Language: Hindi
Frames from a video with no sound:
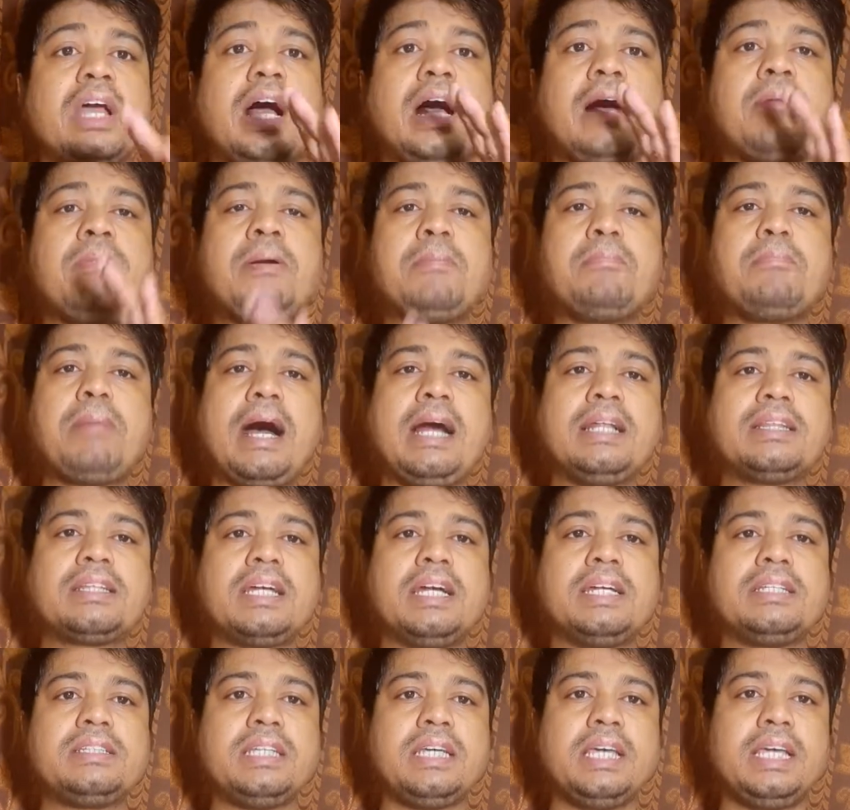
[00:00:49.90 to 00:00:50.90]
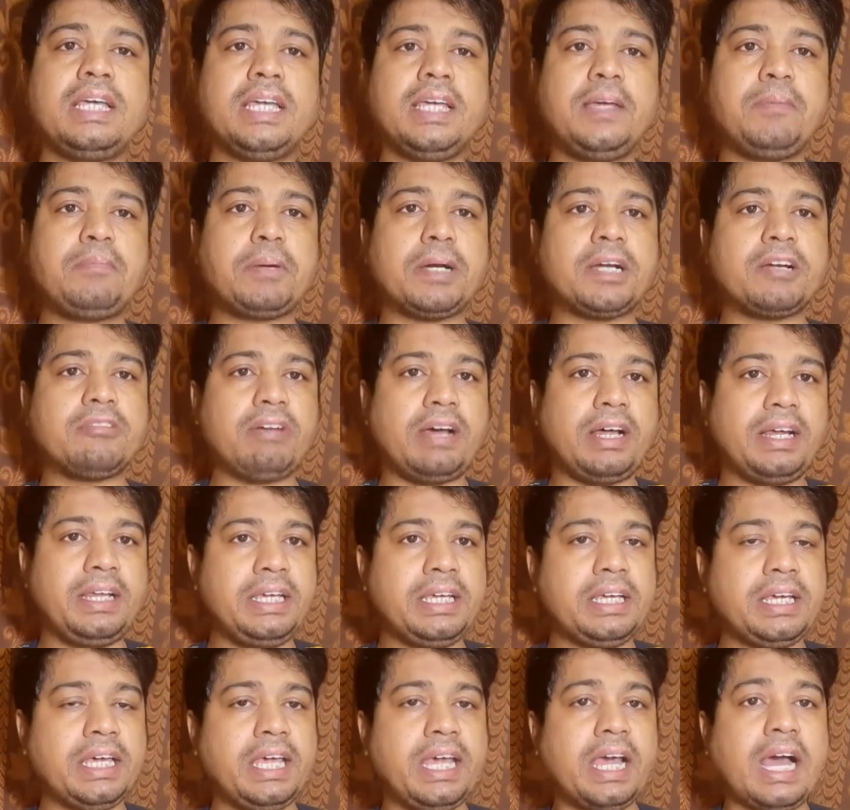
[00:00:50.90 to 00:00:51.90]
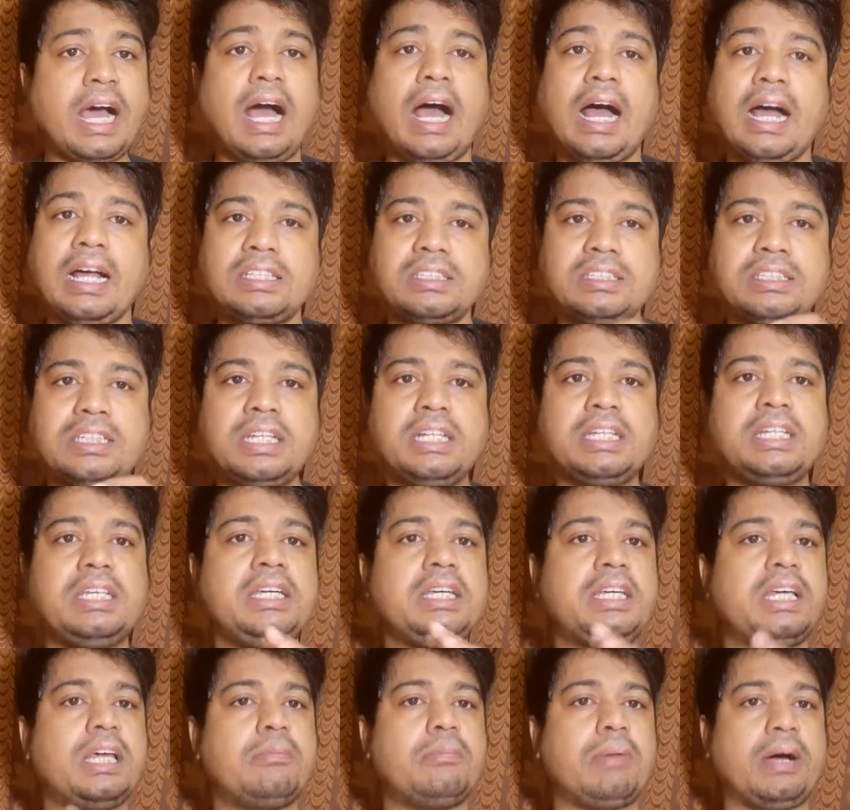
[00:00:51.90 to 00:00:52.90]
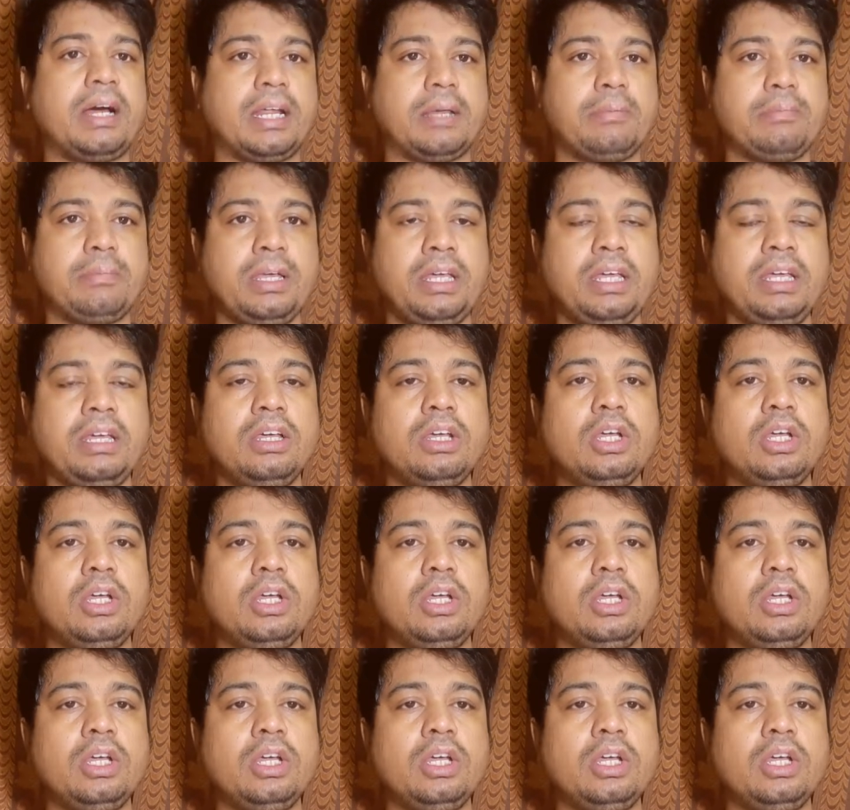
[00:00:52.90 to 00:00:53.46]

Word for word: अब हम बात करते हैं कि पटवारी के आंसर की के बारे में